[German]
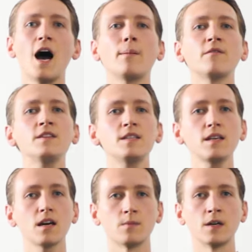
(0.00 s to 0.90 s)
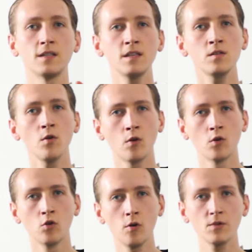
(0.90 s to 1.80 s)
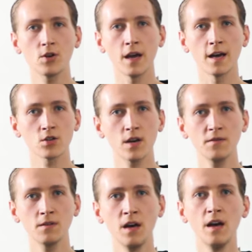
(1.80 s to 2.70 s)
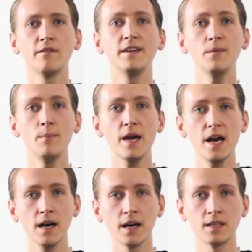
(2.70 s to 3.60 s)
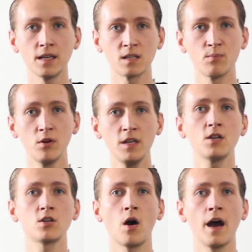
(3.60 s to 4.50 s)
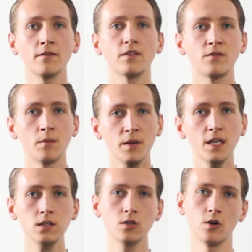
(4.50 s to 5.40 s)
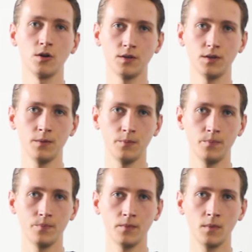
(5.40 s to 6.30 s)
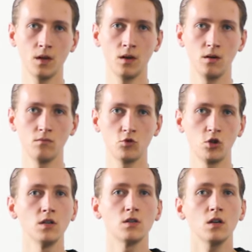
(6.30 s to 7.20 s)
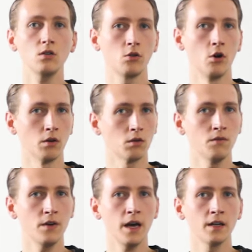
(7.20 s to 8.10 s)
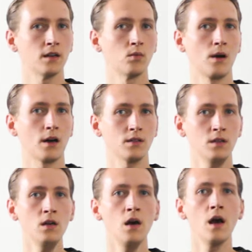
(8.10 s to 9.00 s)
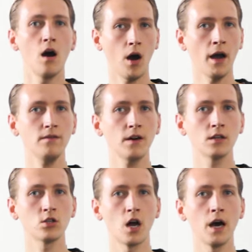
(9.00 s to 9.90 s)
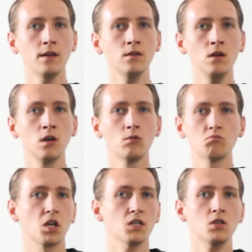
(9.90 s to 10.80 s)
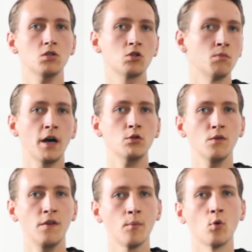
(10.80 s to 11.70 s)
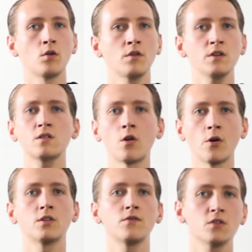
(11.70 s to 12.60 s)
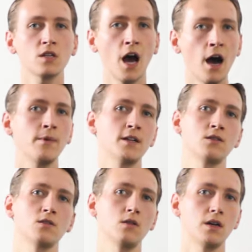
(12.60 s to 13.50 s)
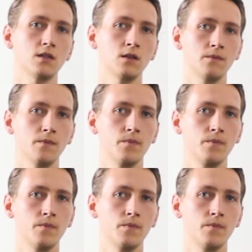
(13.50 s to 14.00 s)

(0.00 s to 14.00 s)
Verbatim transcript: Aber wie sichert man diese ökonomische Herrschaft, wenn die Mehrheit ihr das politisch auch einfach verbieten könnte? Schließlich könnten wir in der Demokratie auch einfach entscheiden, dass es zum Beispiel verboten ist, Leute für sich arbeiten zu lassen.